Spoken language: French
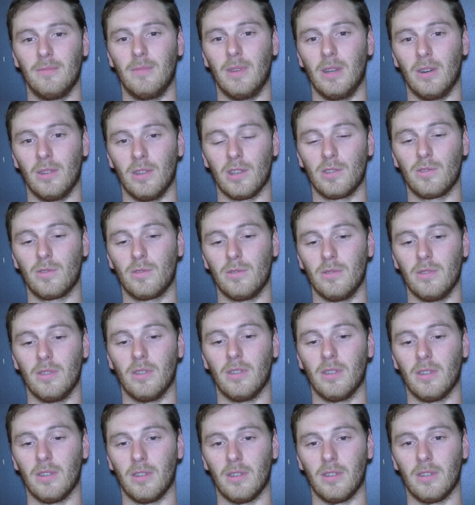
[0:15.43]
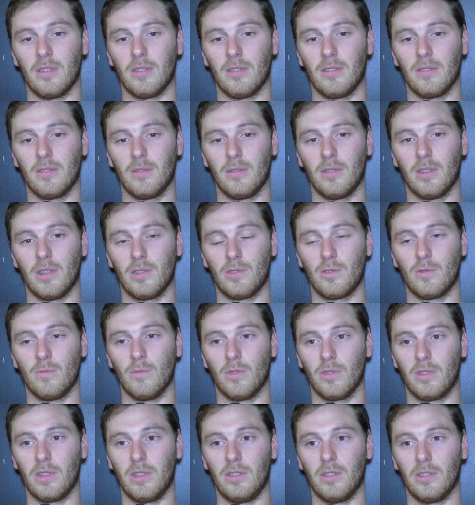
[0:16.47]
Mais on a su, euh, on a su
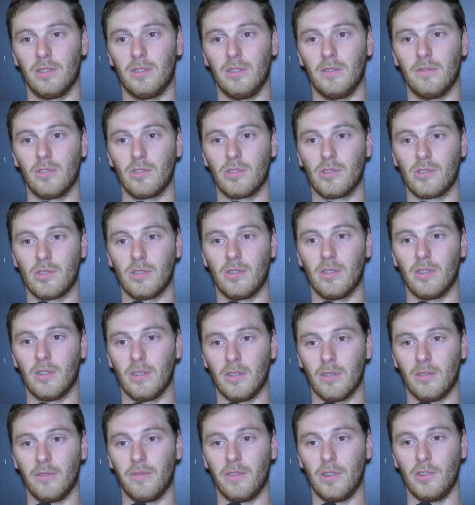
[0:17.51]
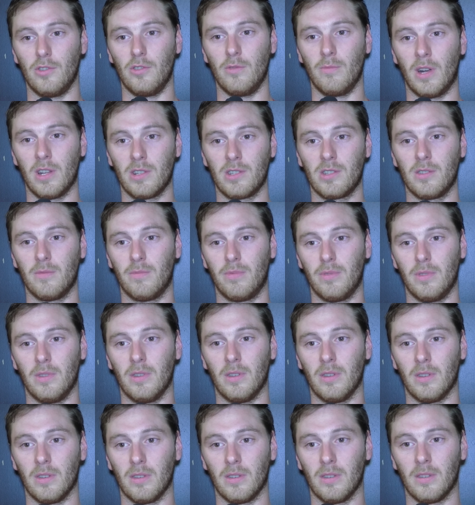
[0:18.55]
monter notre niveau de jeu au fil du match et puis